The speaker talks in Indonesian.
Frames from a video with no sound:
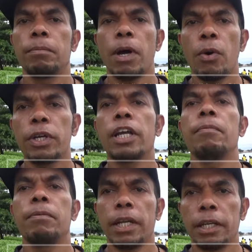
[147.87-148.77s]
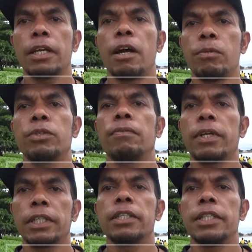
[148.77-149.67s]
Pawen ambere
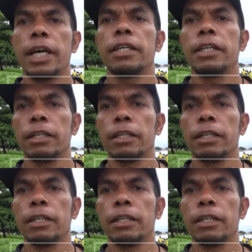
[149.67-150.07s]
sidari